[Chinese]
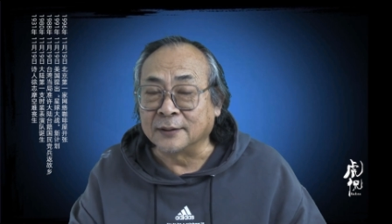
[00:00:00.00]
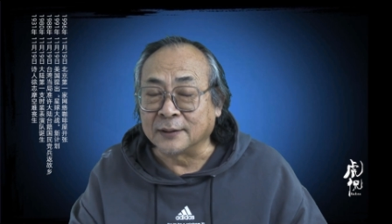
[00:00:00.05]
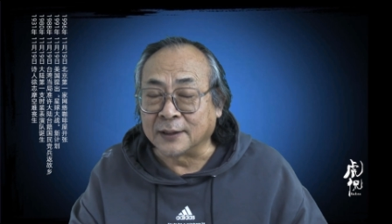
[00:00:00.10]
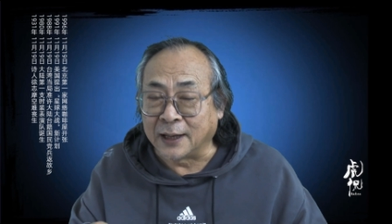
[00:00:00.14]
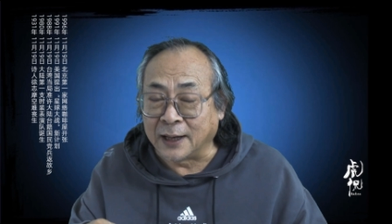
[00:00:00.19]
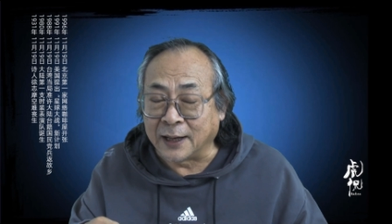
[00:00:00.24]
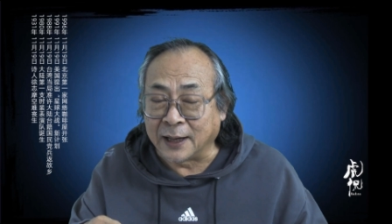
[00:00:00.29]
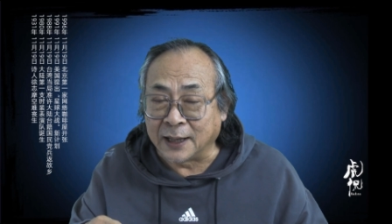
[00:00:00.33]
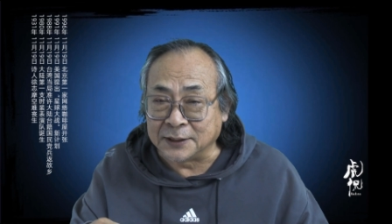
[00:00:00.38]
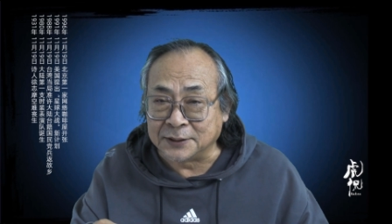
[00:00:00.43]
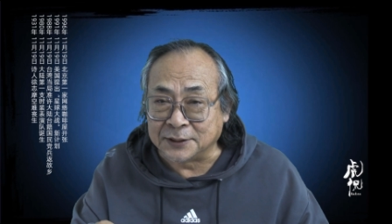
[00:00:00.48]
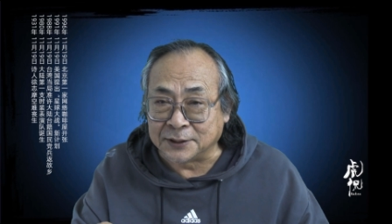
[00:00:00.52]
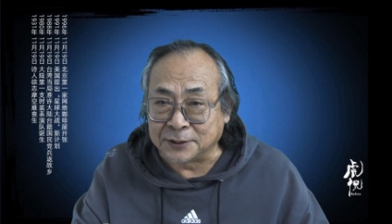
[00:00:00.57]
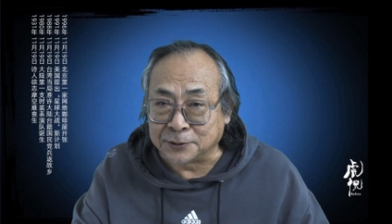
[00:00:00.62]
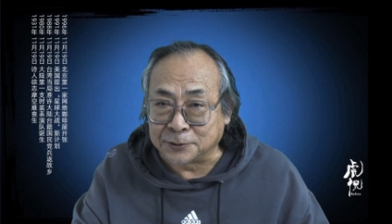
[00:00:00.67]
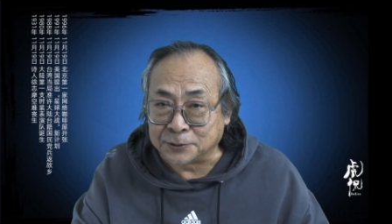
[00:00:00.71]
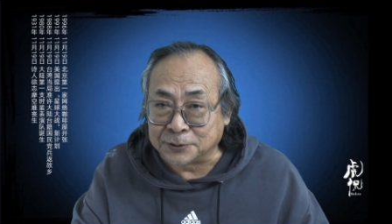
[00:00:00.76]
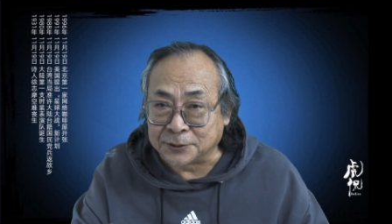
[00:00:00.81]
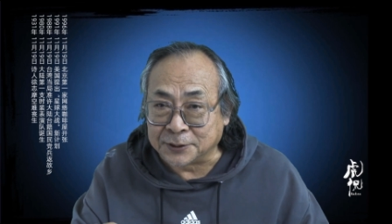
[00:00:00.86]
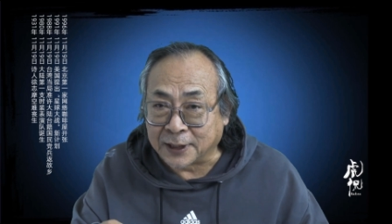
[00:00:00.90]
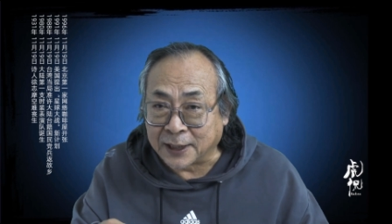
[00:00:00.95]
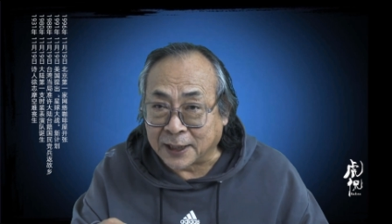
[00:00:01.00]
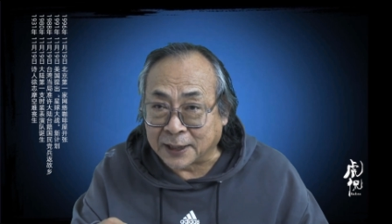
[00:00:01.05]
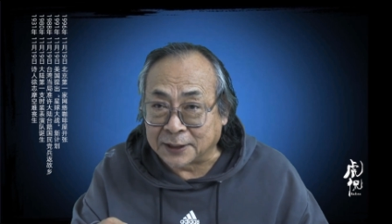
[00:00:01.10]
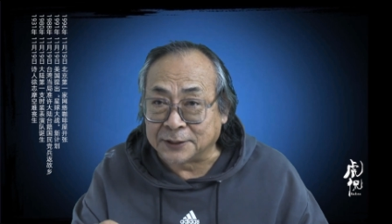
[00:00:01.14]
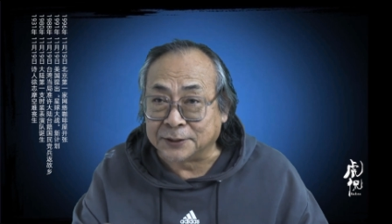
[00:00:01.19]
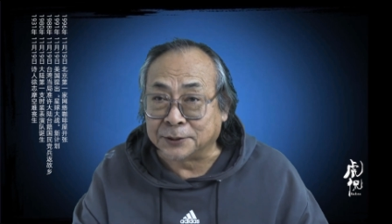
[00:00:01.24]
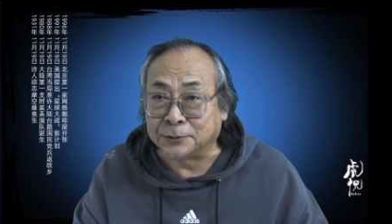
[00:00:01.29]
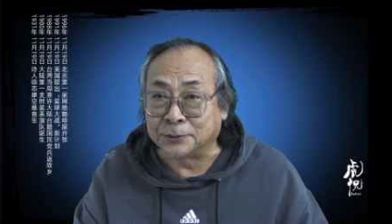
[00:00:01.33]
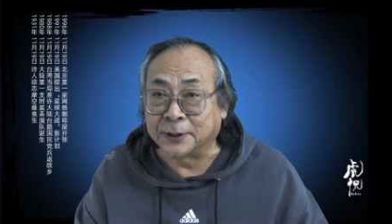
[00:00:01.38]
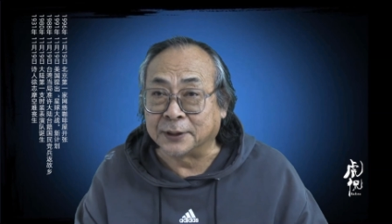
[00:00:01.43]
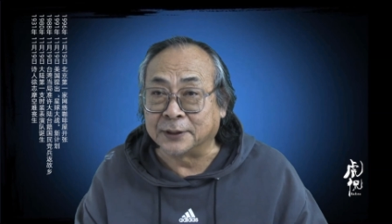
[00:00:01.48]
看来习仲勋还
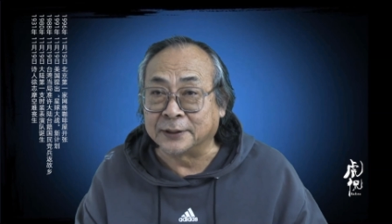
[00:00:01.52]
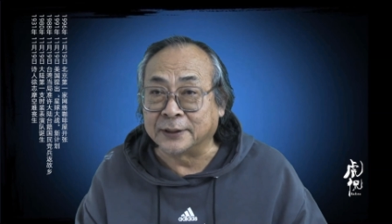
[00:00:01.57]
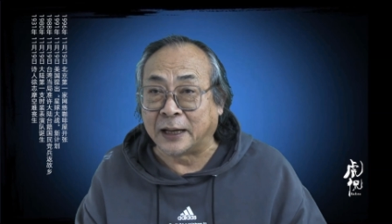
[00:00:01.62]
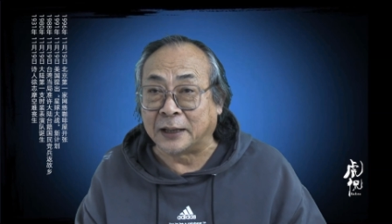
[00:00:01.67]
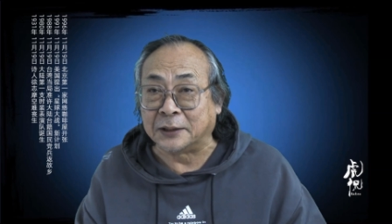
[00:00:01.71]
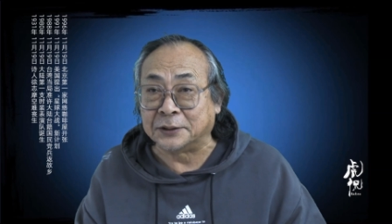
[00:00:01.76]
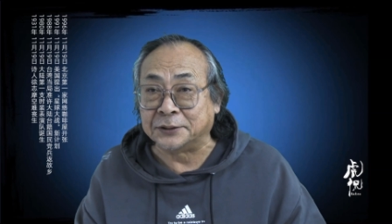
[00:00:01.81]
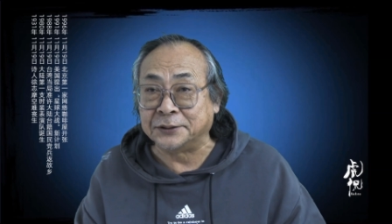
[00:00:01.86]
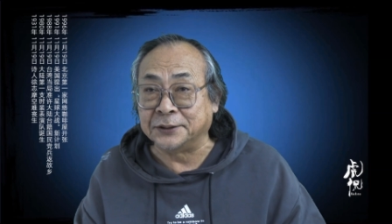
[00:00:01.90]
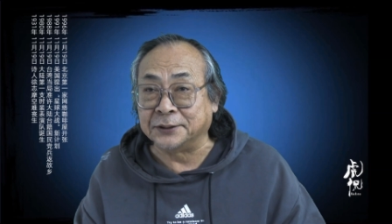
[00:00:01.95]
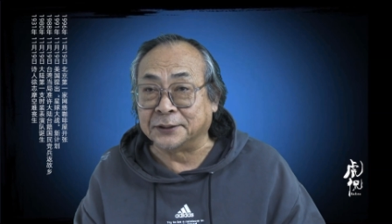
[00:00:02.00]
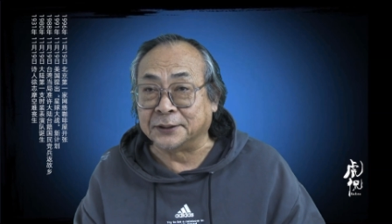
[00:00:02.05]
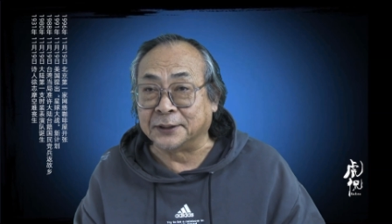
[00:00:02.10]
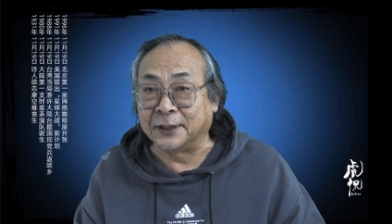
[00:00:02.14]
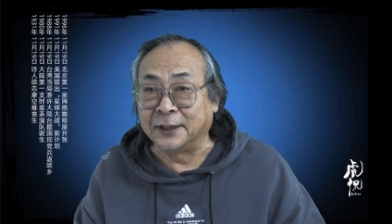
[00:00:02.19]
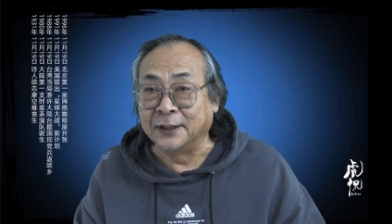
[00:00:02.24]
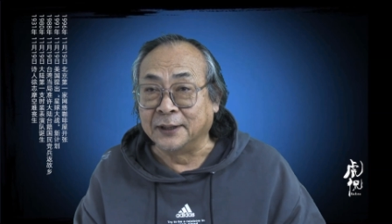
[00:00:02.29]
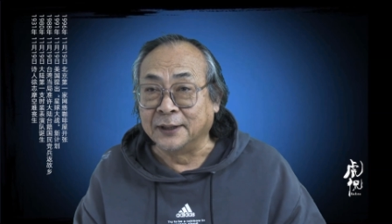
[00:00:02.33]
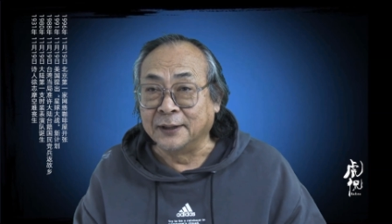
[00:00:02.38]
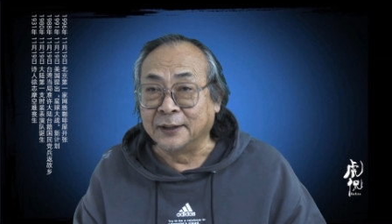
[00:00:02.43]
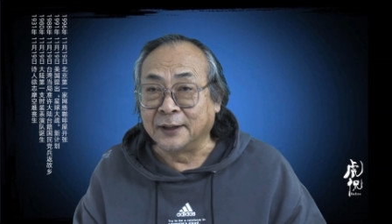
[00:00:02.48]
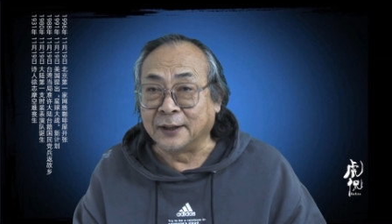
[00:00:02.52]
是有这个党性的，